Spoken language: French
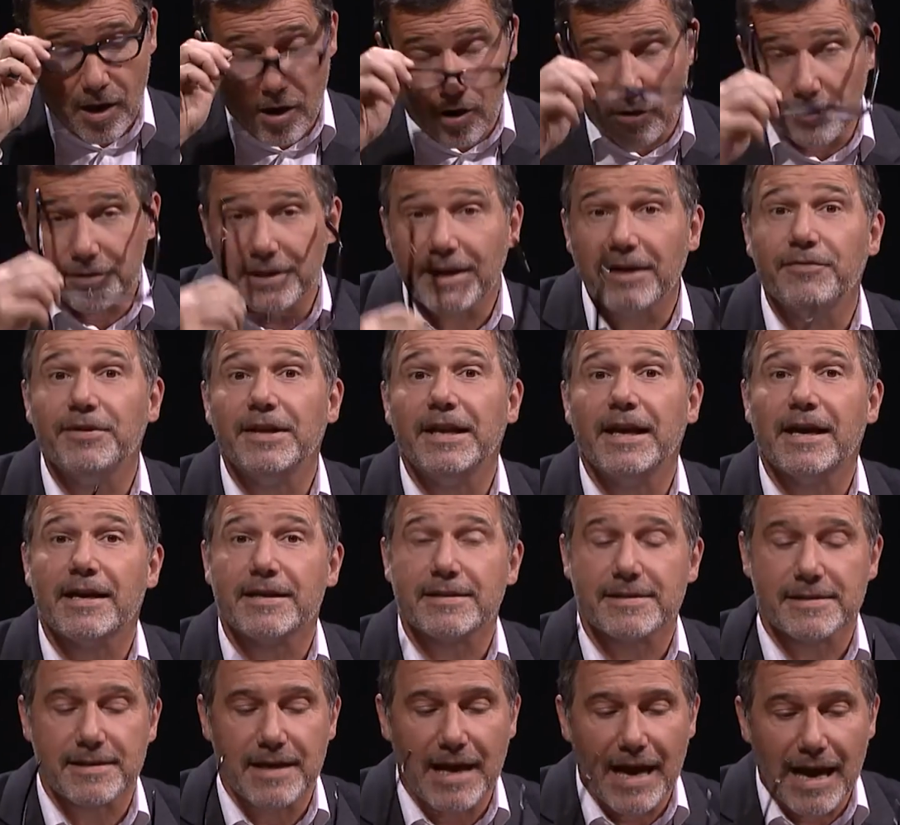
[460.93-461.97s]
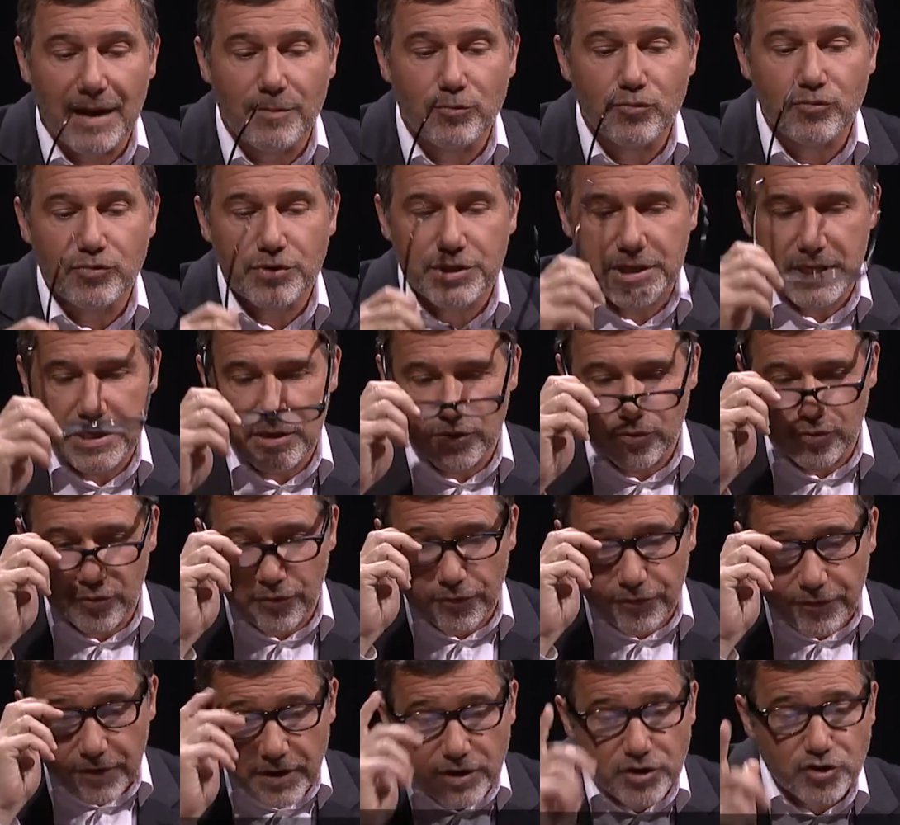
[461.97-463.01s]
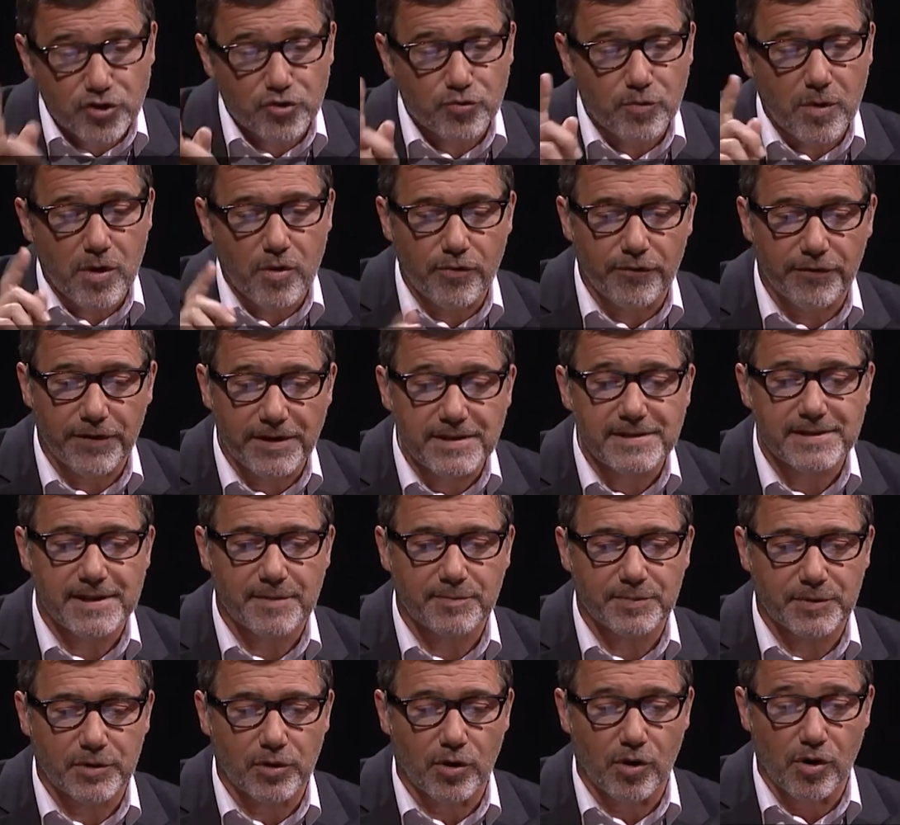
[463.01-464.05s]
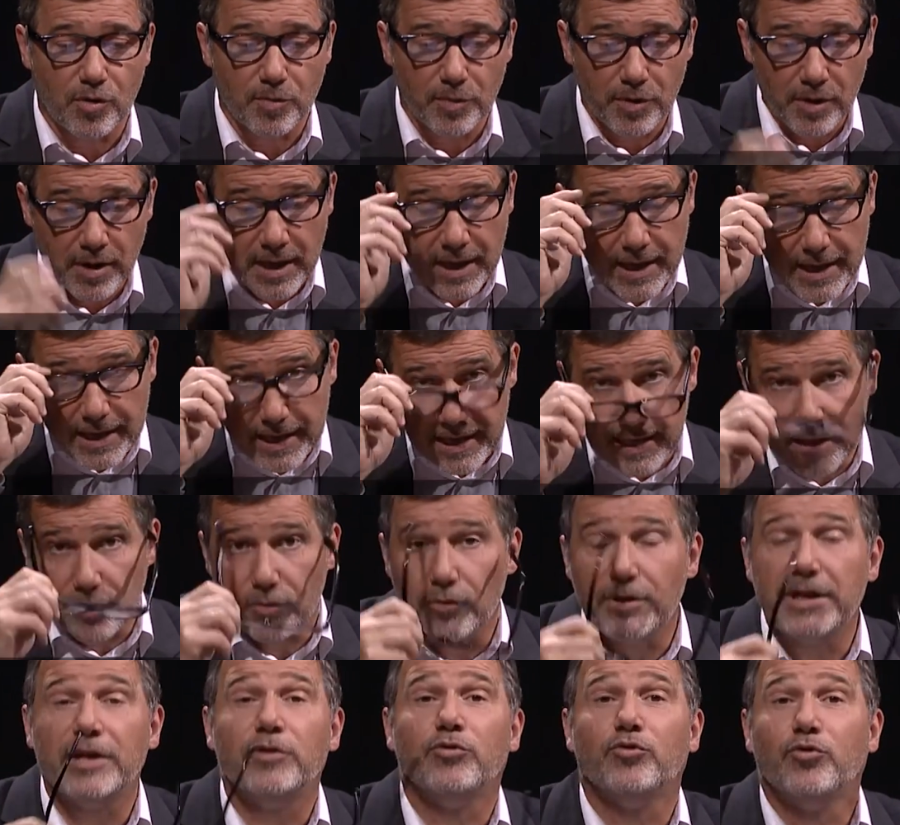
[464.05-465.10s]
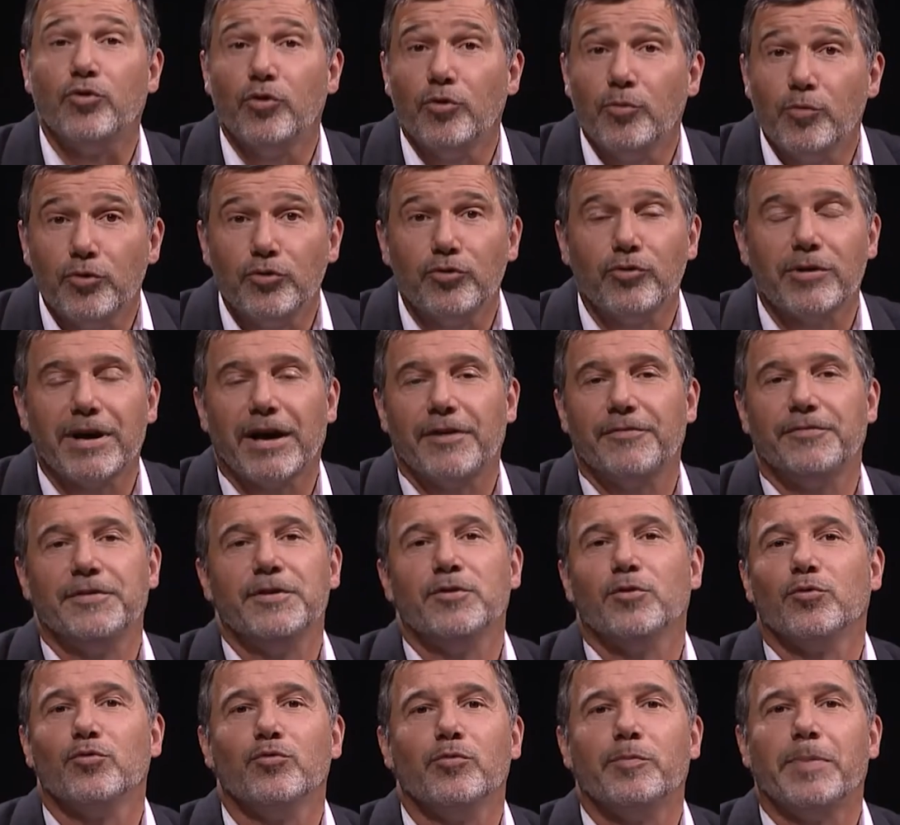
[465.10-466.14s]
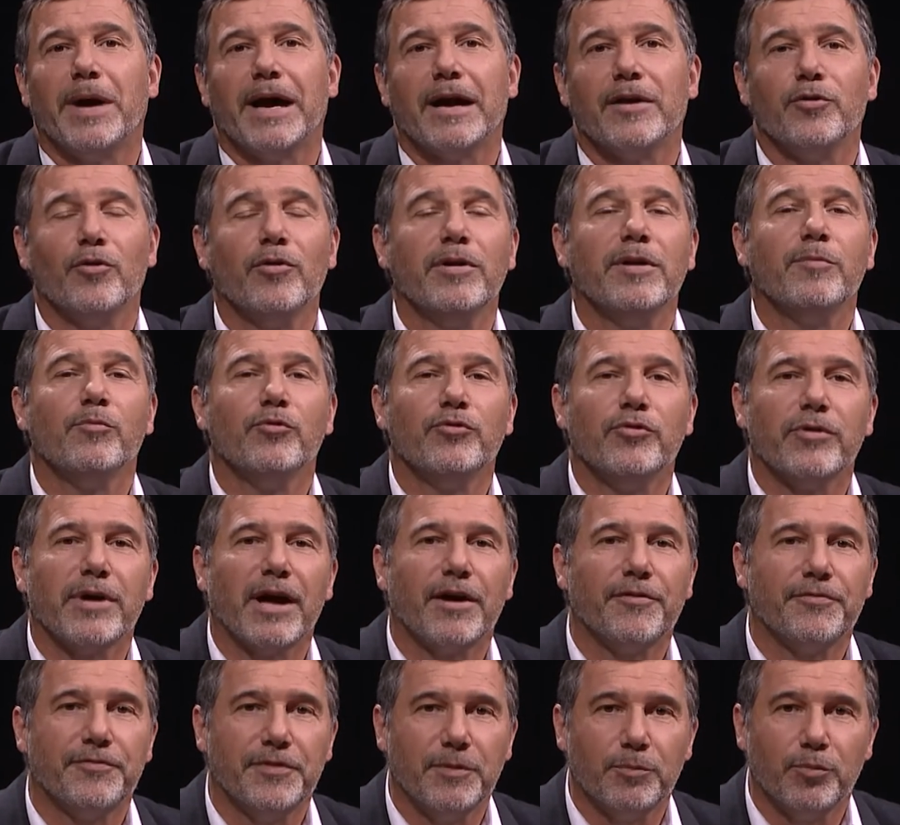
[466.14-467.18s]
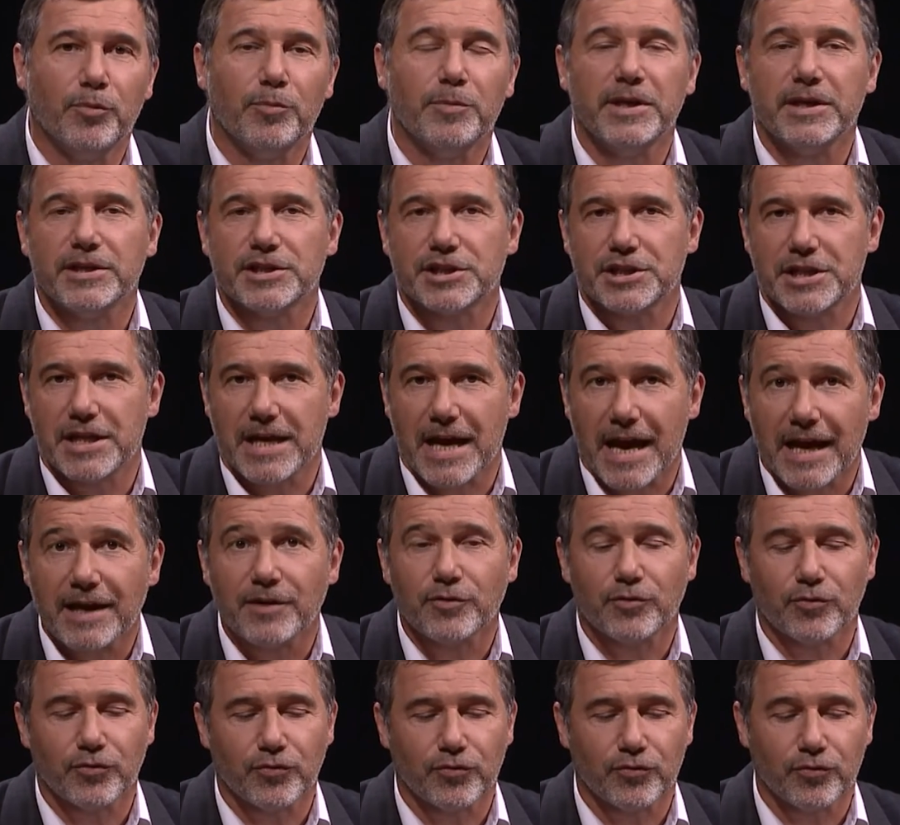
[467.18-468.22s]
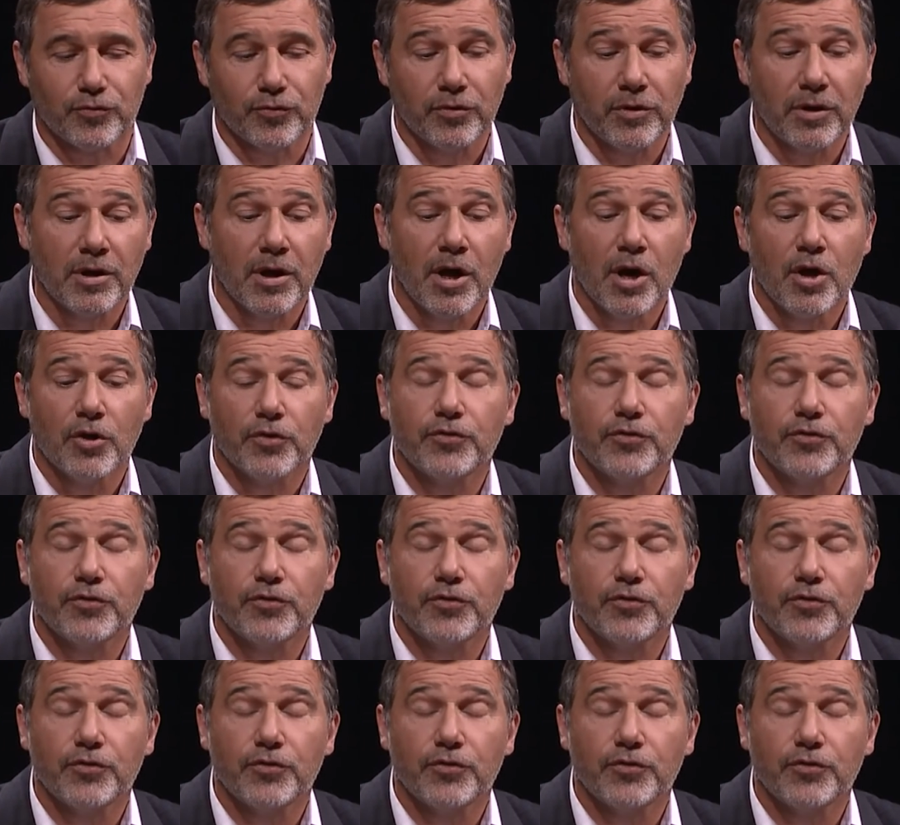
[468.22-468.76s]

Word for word: André Villers à Mougins du 20 juin au 20 septembre et que les deux monographies dont nous parlions, les monographies publiées chez Actes Sud,